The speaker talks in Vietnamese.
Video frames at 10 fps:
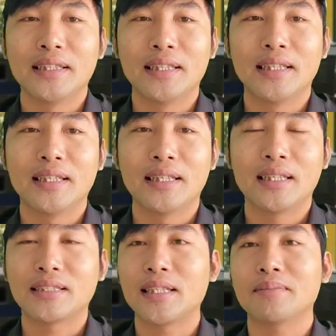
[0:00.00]

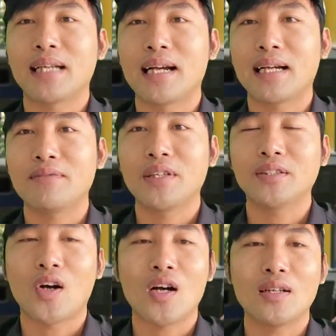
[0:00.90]
à, xem rằng cái
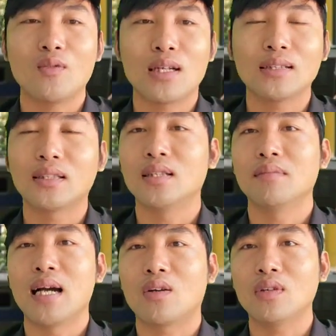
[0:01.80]
phiên tòa liên quan đến
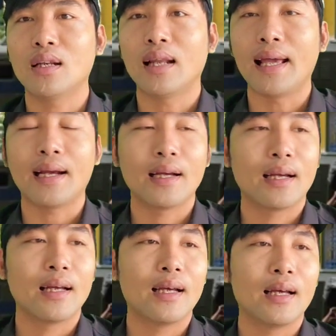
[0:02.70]
tiền bạc của đinh lan
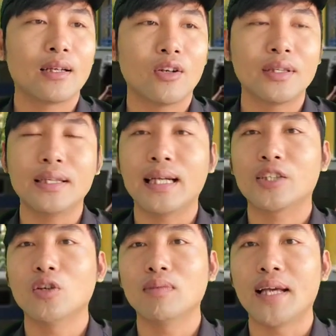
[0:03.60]
à, có diễn ra
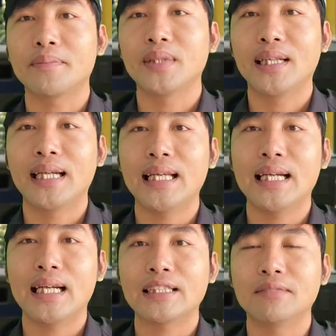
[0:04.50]
tốt đẹp như cái
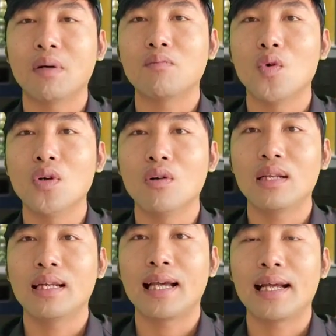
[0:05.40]
à, sự mong muốn của
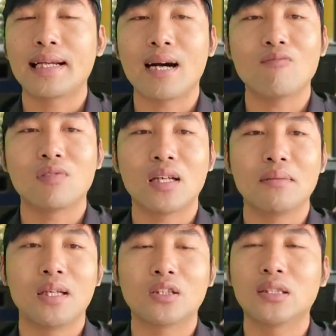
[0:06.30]
đinh lan hay không
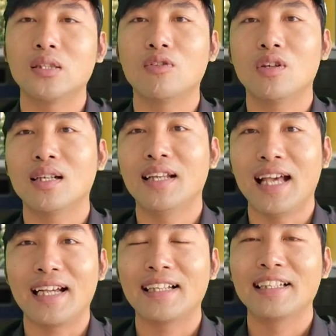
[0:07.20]
khi mà luật sư của đinh
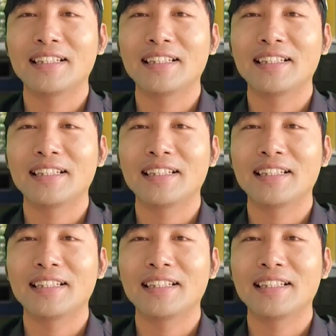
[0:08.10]
lan